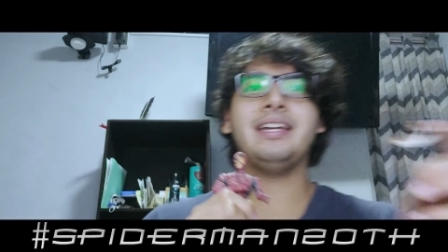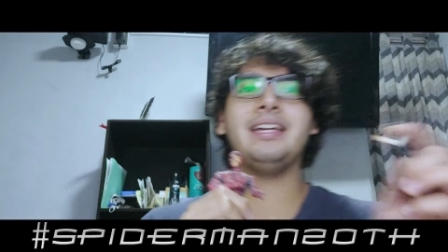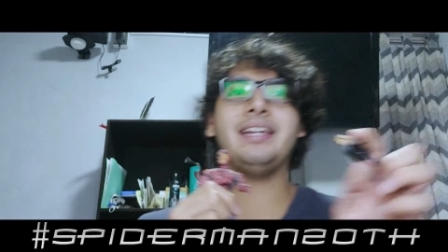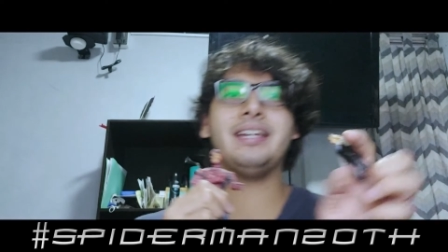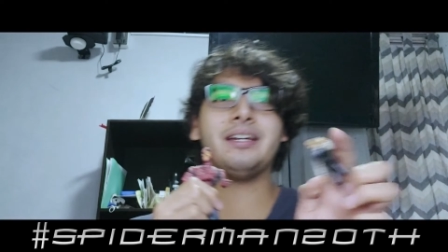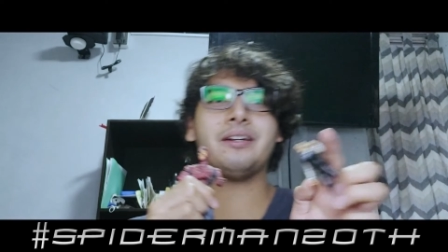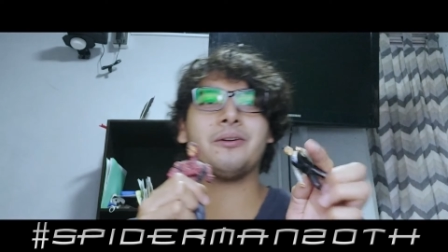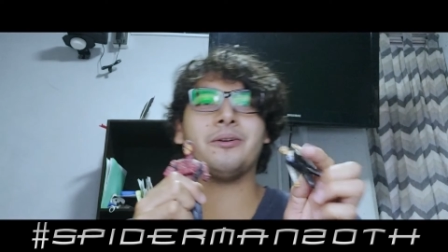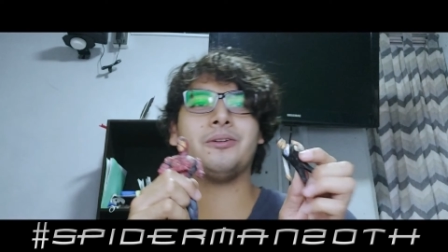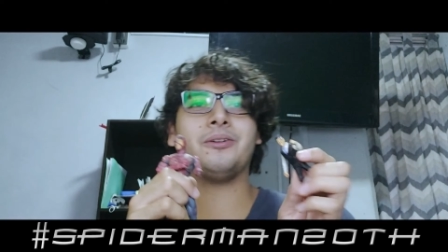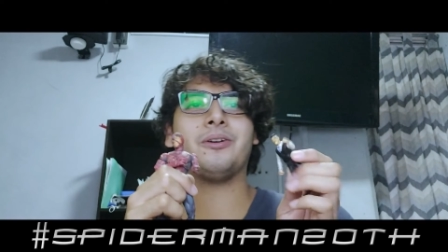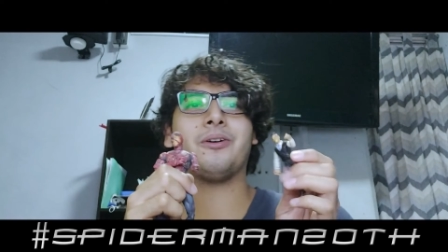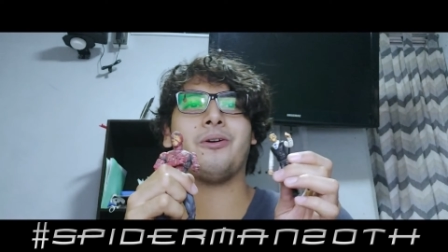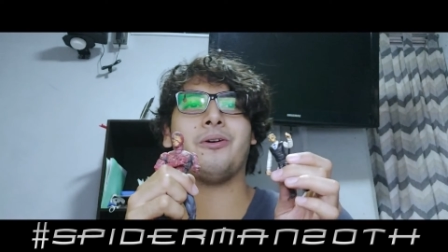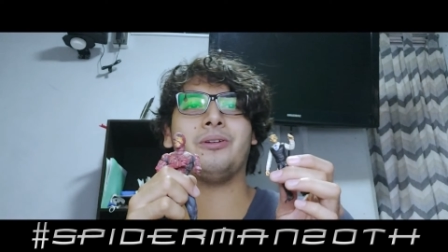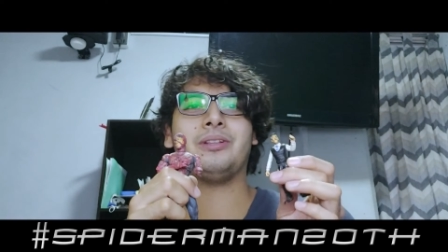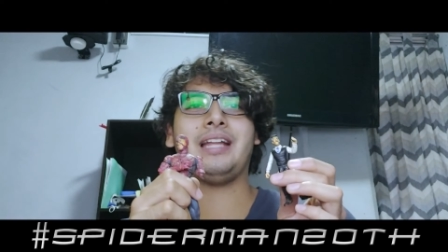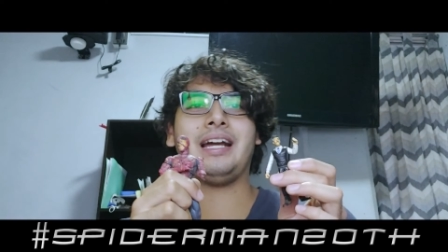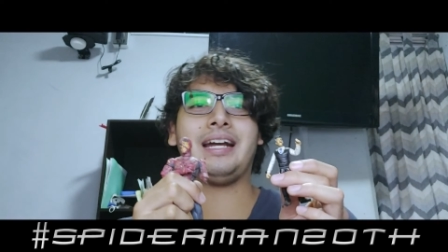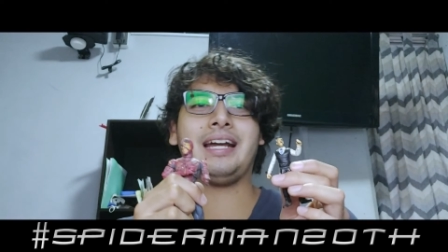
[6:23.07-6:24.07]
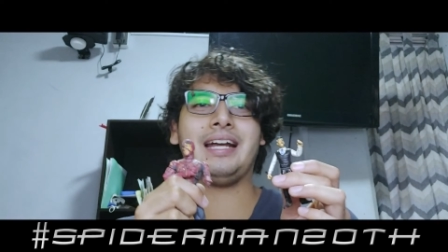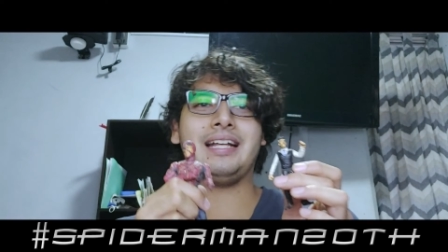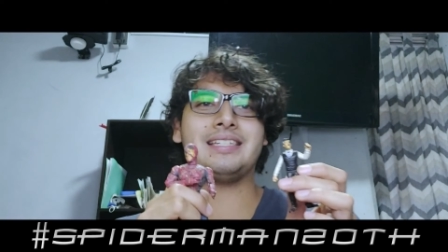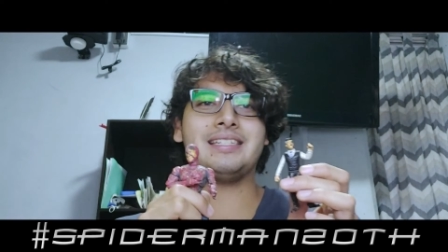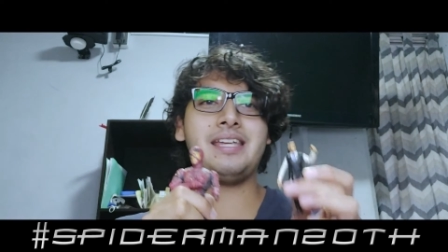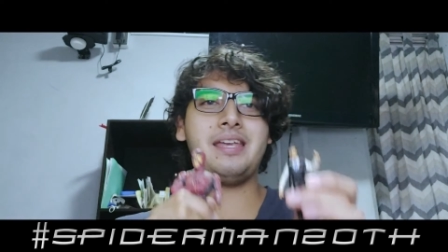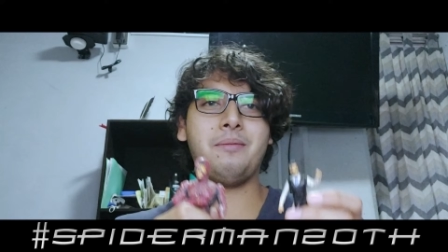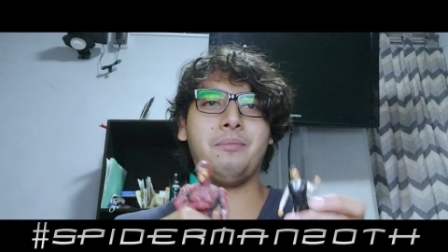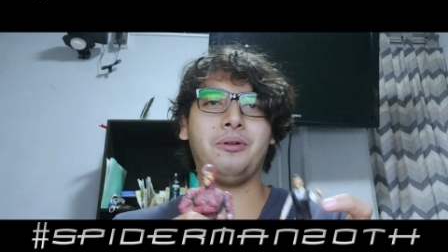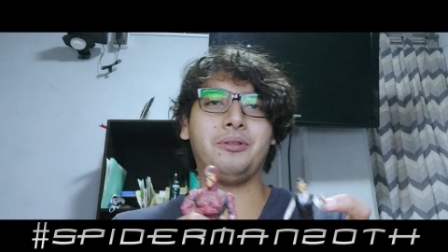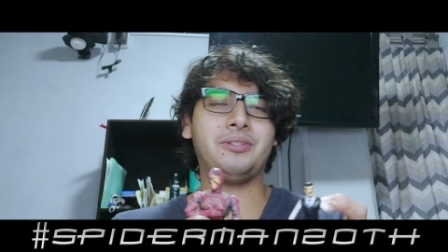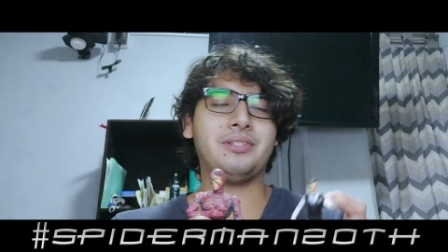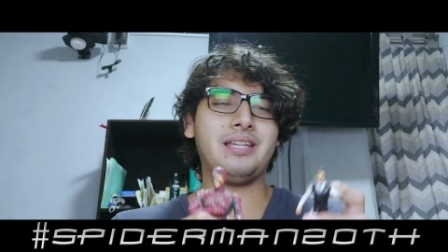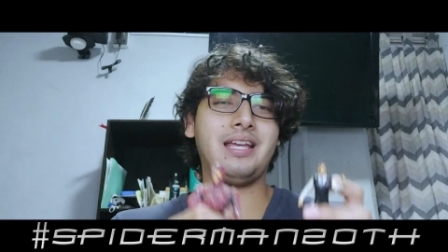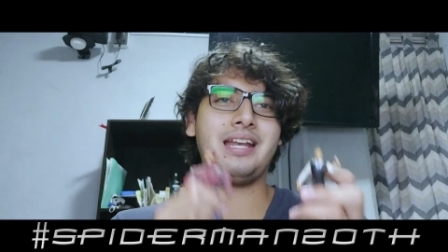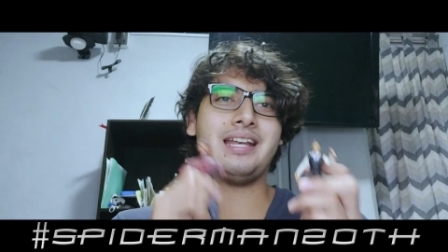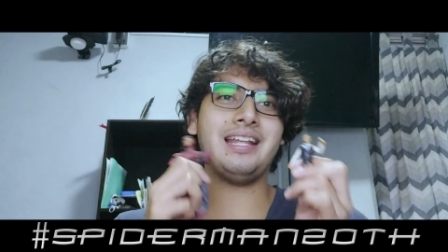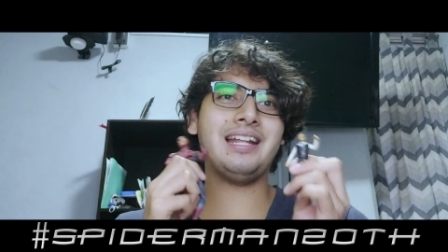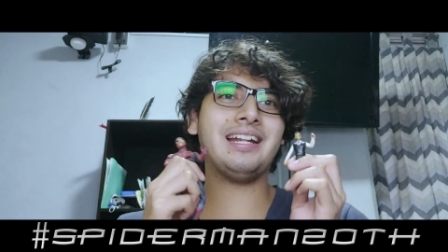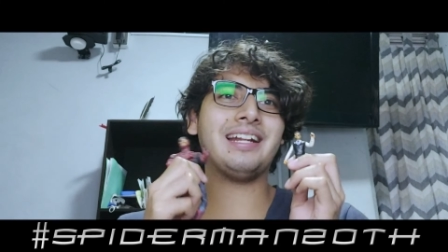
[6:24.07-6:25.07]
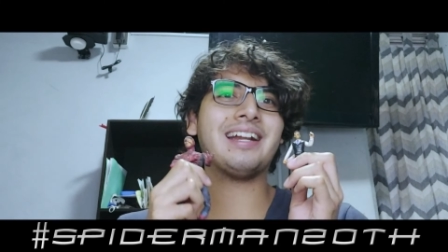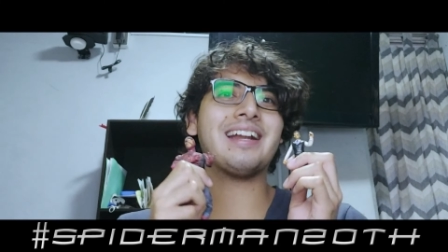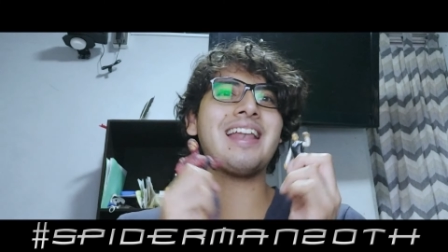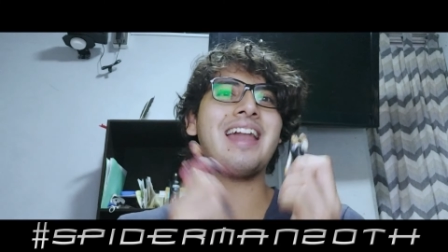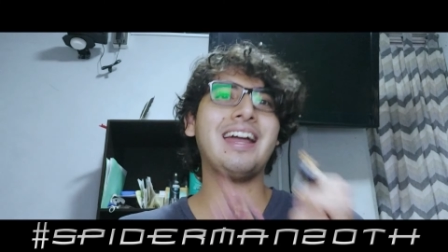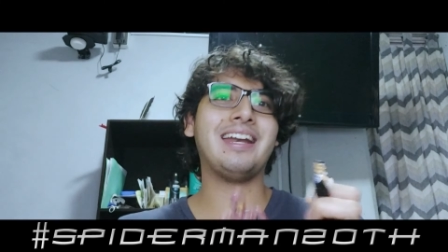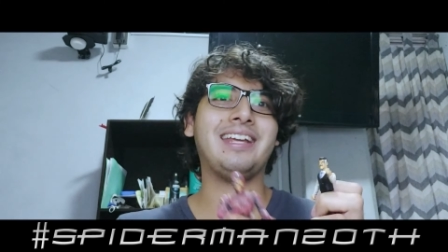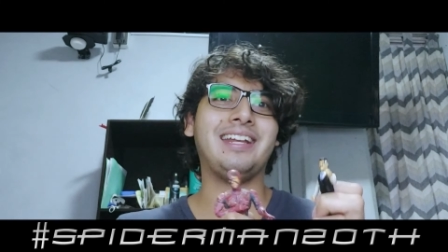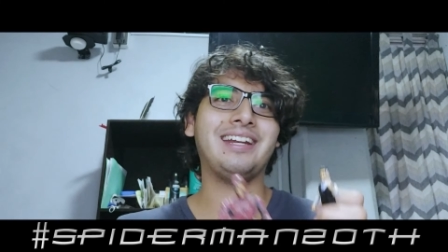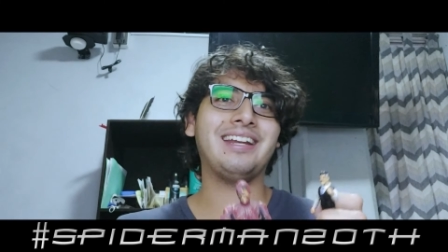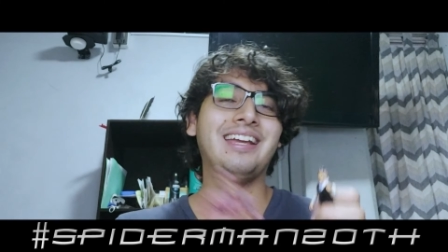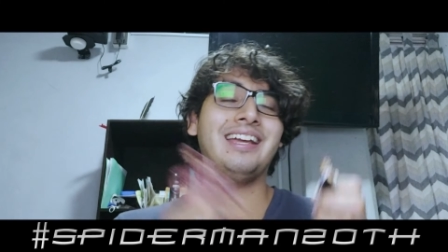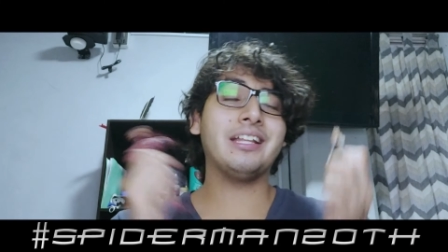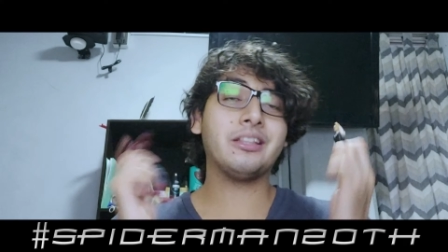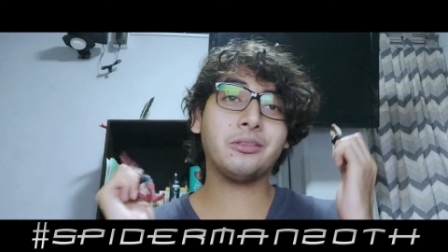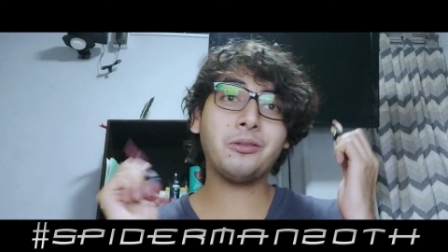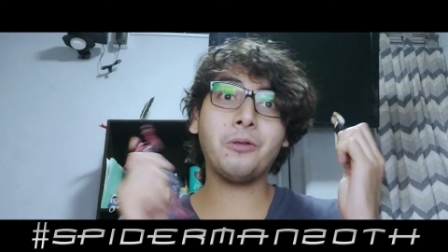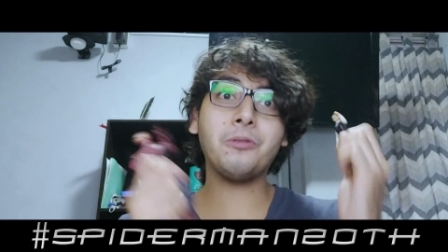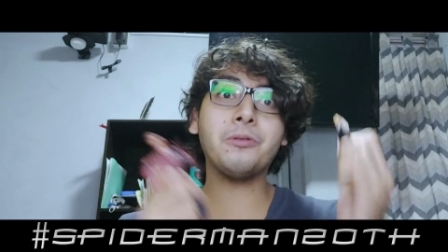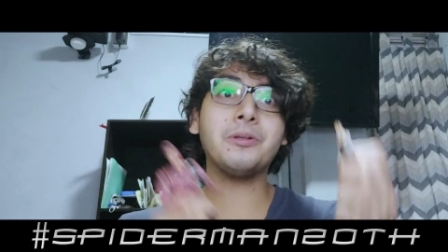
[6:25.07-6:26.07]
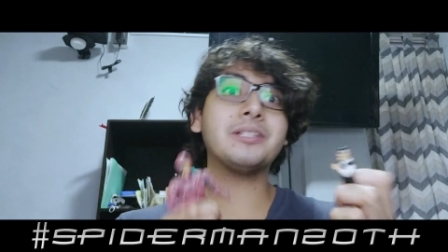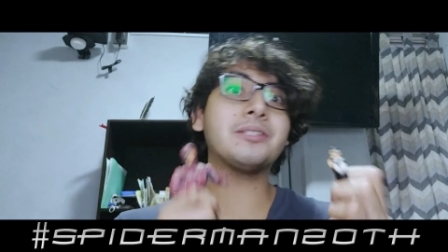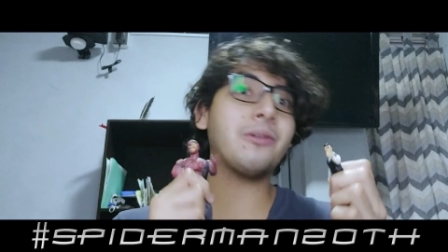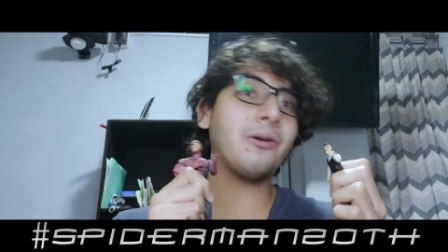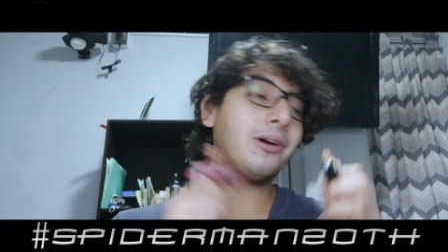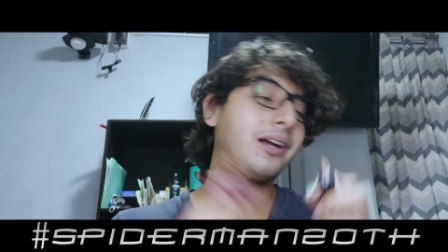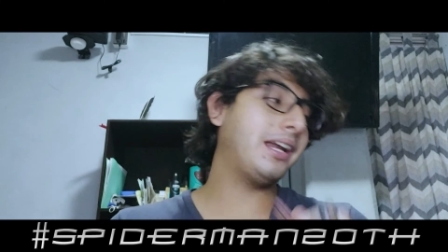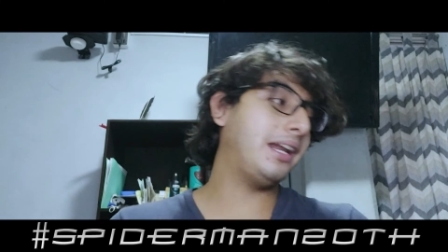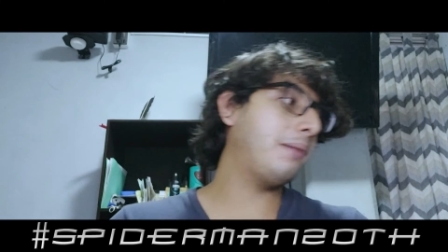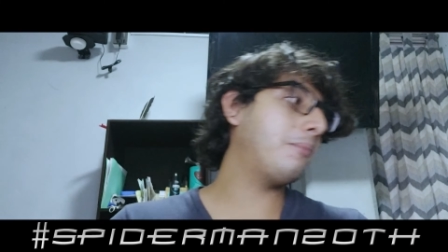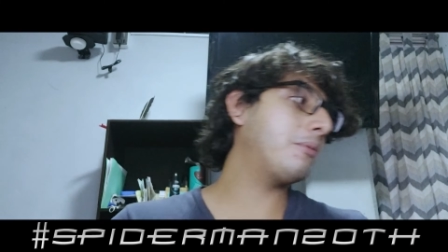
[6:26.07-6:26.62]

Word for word: Y con JK Simmons en el Clarín. Todo esto lo